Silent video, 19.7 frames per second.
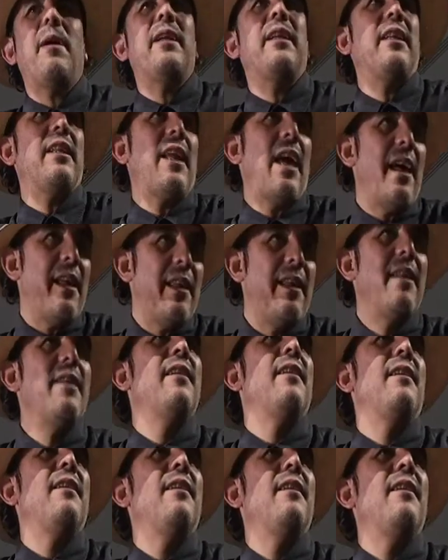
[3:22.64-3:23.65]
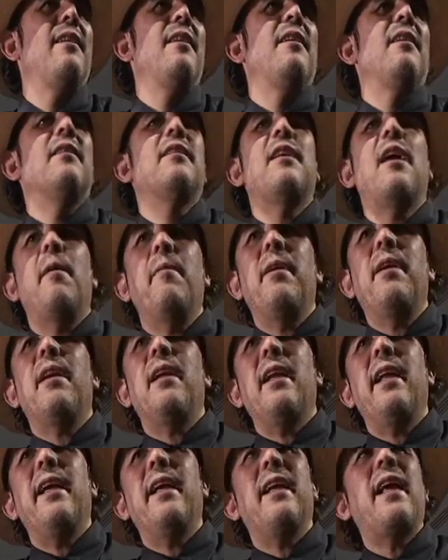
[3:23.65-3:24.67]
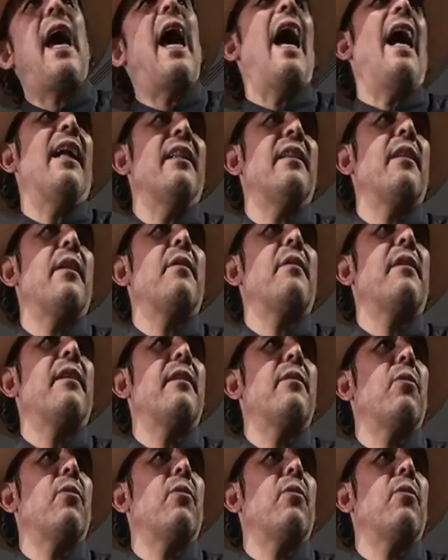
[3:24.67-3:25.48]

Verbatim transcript: vanidad, saber leer antes que